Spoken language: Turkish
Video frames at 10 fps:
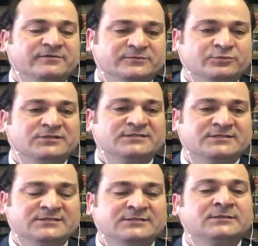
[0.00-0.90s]
ve bu da
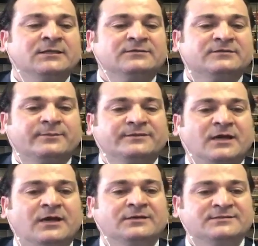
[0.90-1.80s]
sizin tabi
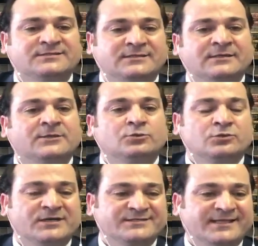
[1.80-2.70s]
daha hızlı
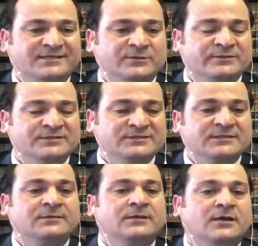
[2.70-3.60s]
üniversite
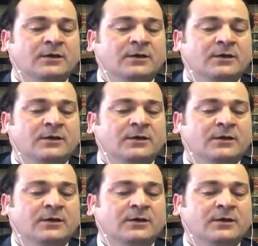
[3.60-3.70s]
eğitiminizi